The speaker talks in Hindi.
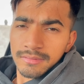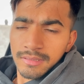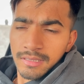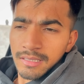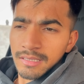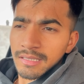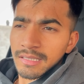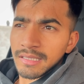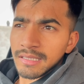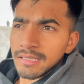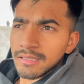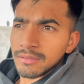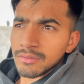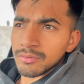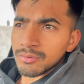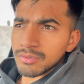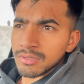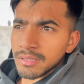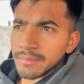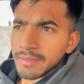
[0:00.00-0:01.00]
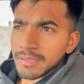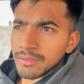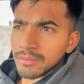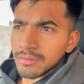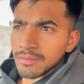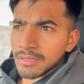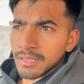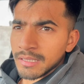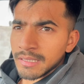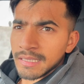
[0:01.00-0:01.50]
करनी है तो उसका मेरे
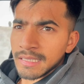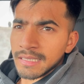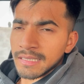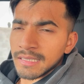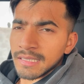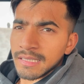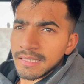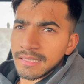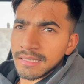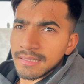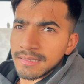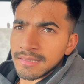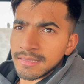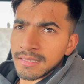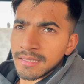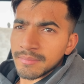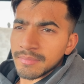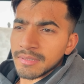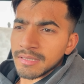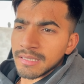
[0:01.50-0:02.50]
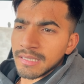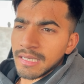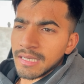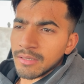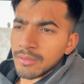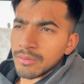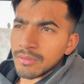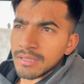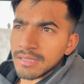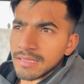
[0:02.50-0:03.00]
को कंटेंट लिखना स्क्रिप्ट क्या
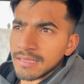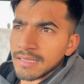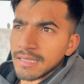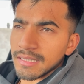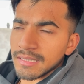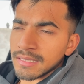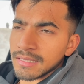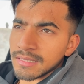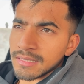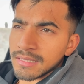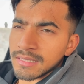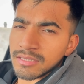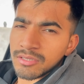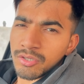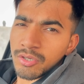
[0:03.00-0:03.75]
होगी क्या किस किस